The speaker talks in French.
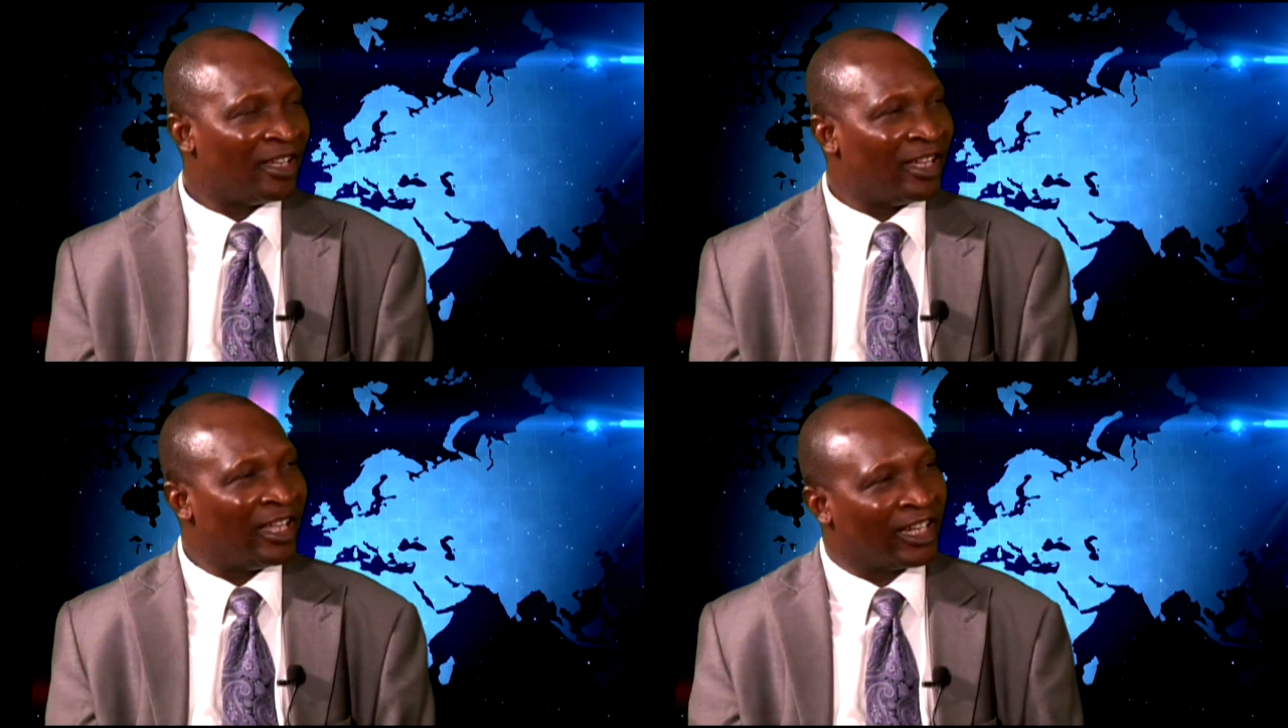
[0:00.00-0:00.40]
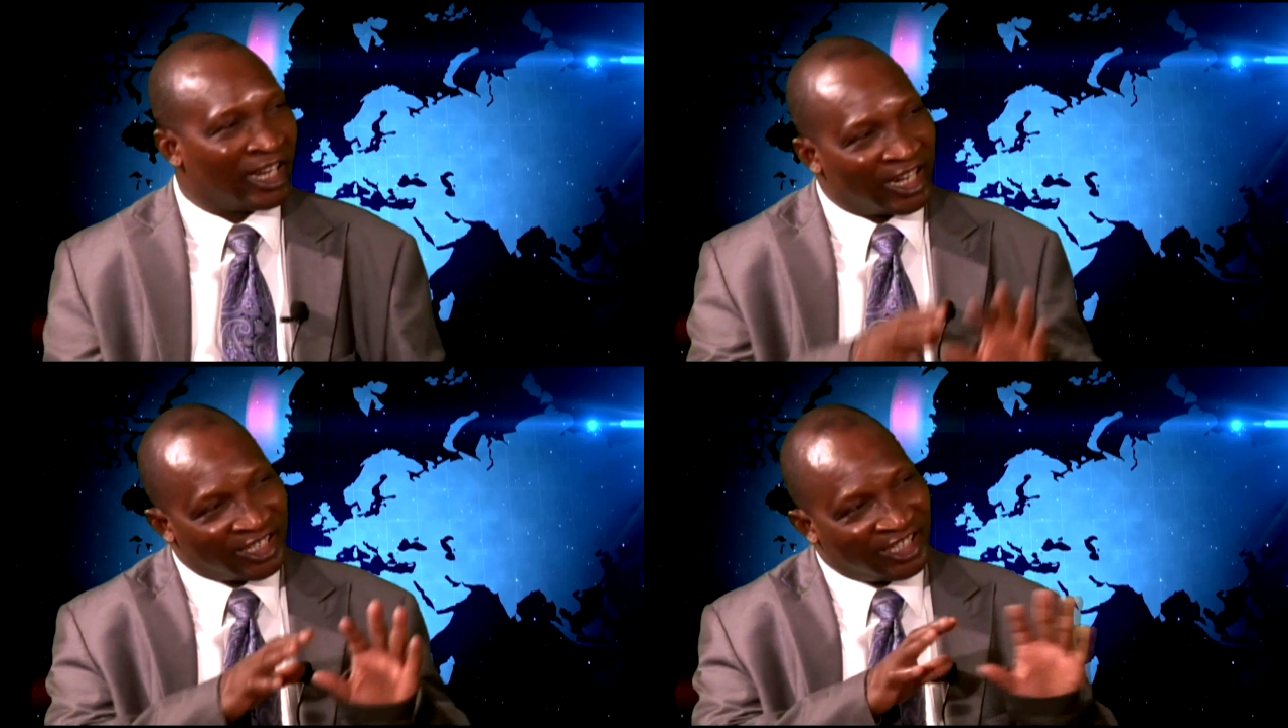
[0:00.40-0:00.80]

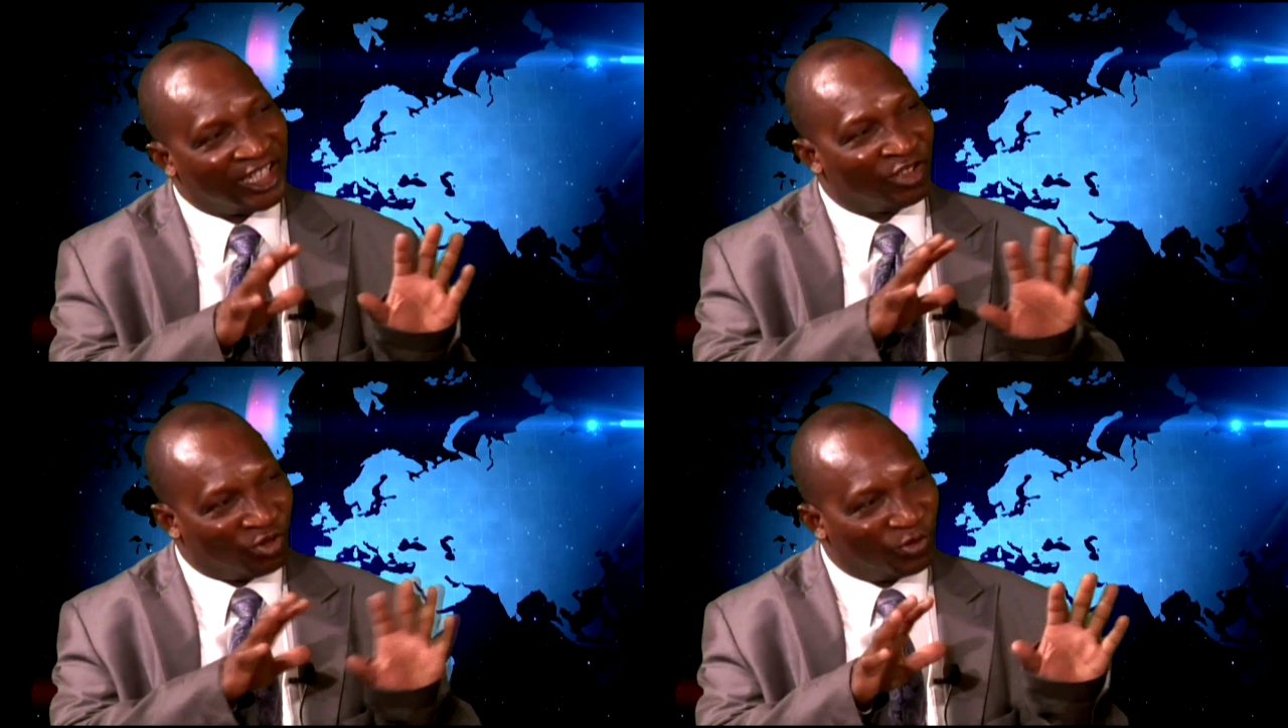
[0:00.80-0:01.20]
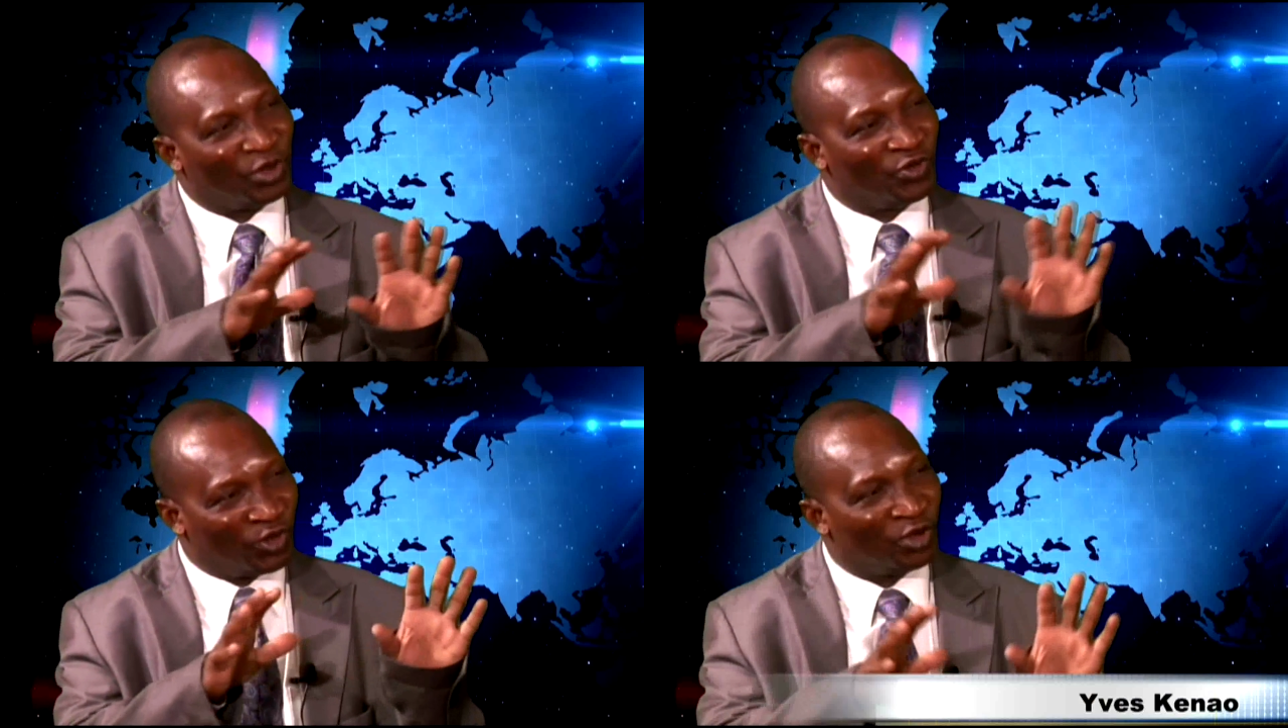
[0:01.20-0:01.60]
éclaircir un tout
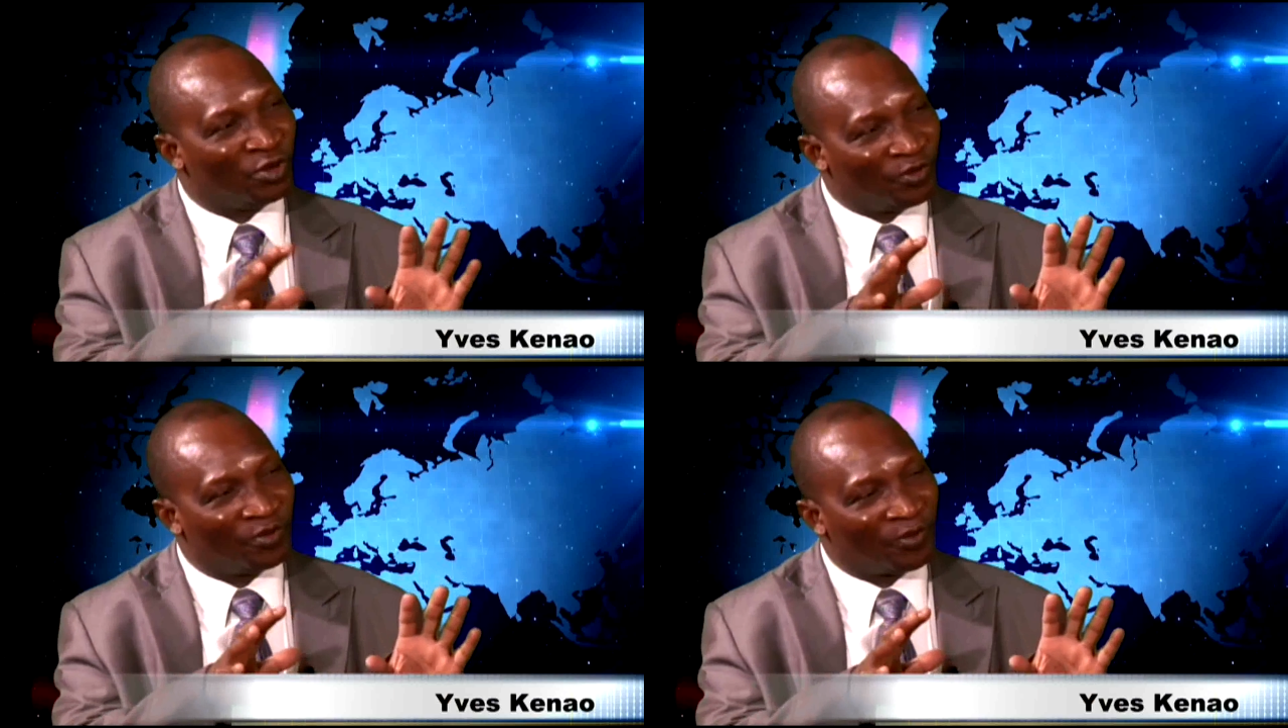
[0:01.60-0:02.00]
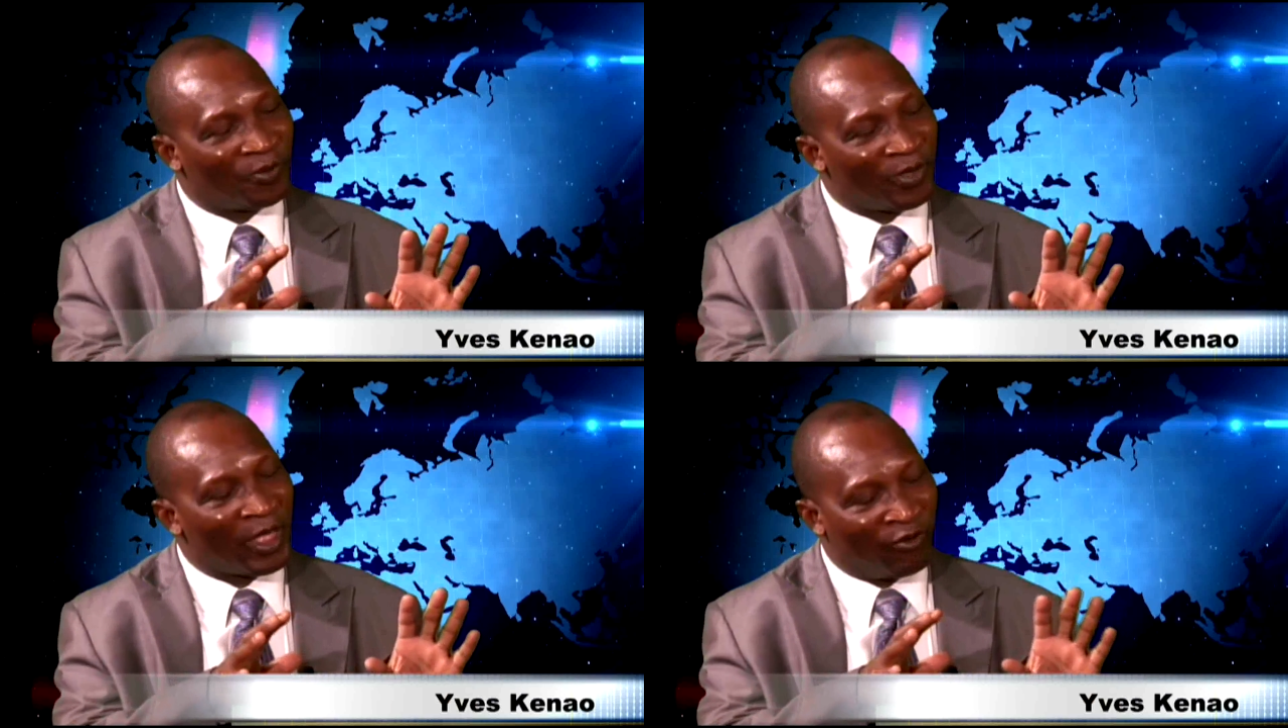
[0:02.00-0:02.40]
petit peu
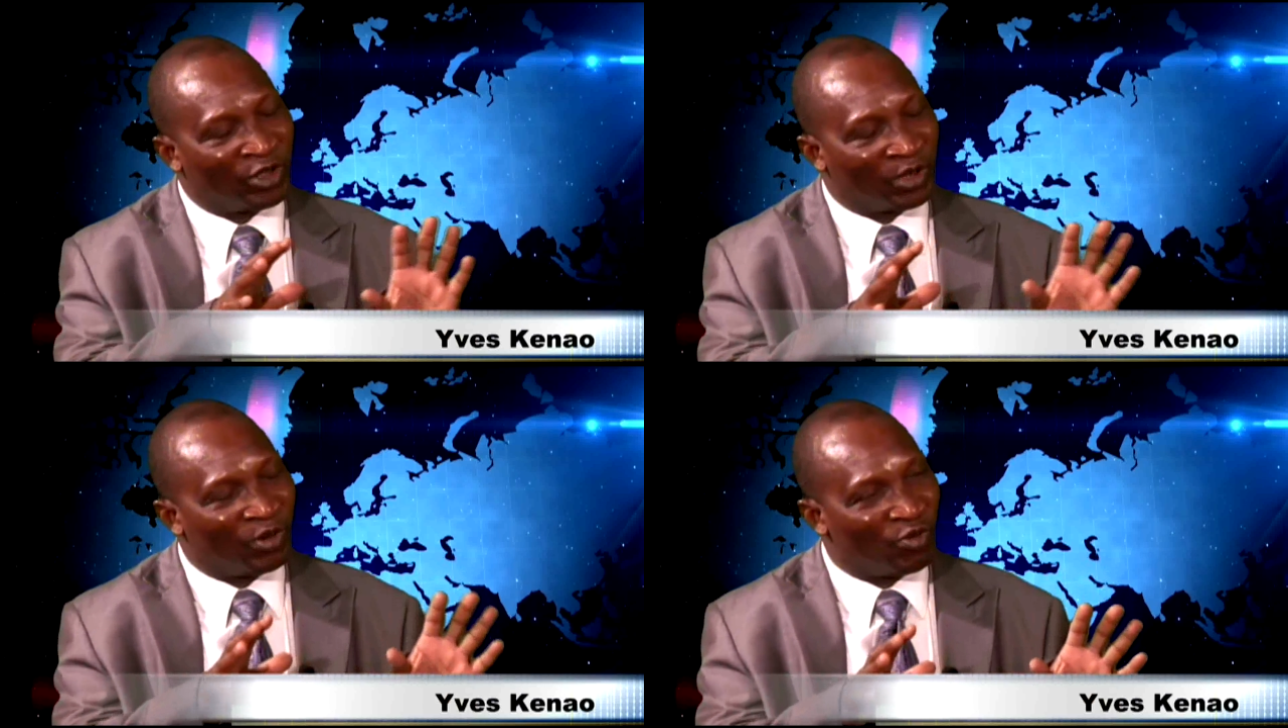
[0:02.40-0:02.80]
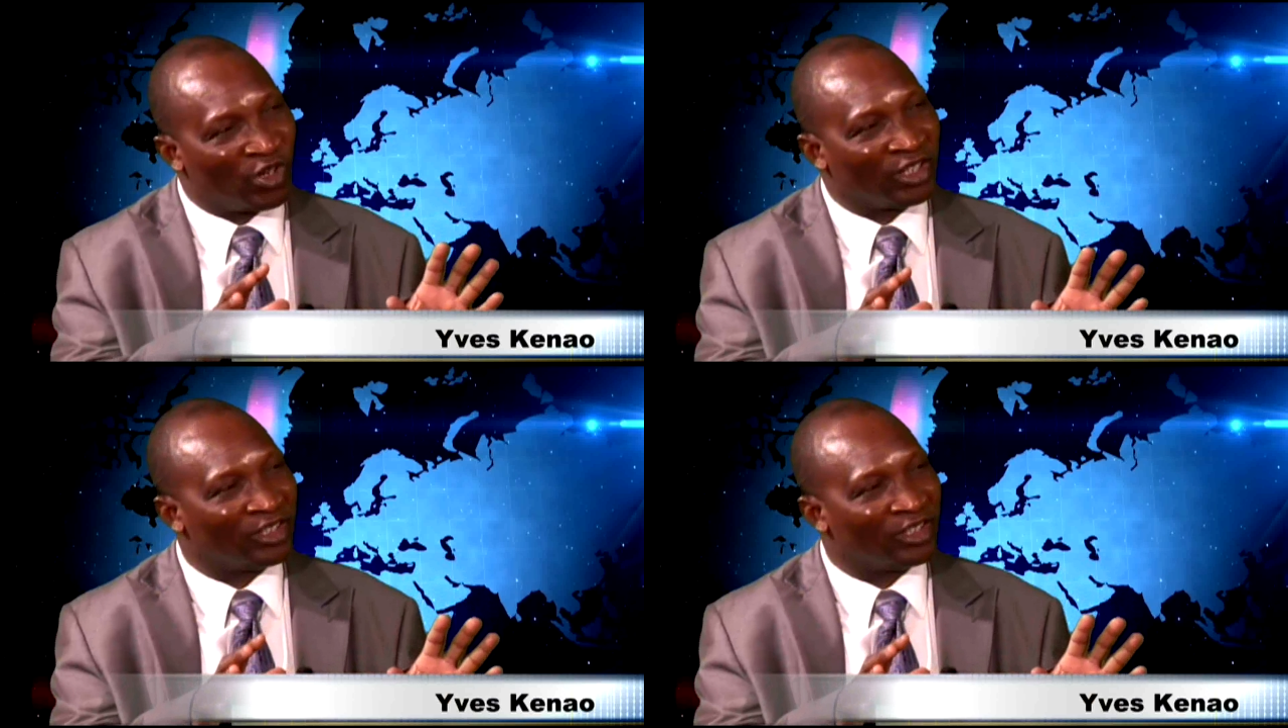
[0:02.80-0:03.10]
votre mémoire.